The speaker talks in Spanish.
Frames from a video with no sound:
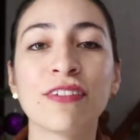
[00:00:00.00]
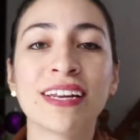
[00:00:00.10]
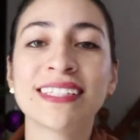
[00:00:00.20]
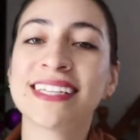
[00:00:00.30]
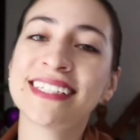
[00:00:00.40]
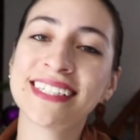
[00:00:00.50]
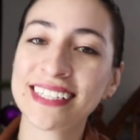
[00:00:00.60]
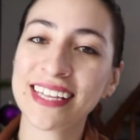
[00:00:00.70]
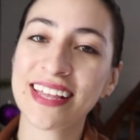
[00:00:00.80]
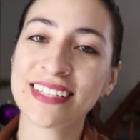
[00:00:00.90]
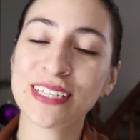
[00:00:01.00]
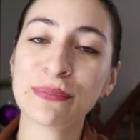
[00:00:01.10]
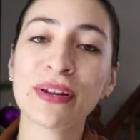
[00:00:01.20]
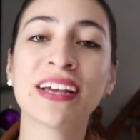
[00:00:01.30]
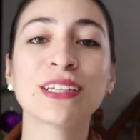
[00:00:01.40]
Feliz 17 de
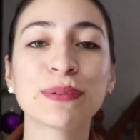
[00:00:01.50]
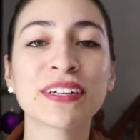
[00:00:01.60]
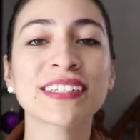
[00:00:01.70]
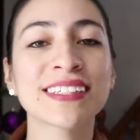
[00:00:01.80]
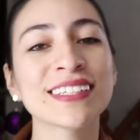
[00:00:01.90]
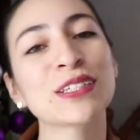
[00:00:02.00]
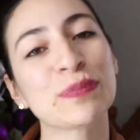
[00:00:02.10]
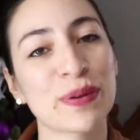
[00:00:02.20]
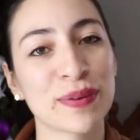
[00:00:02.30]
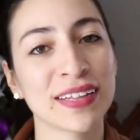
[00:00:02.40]
diciembre, espero que estén súper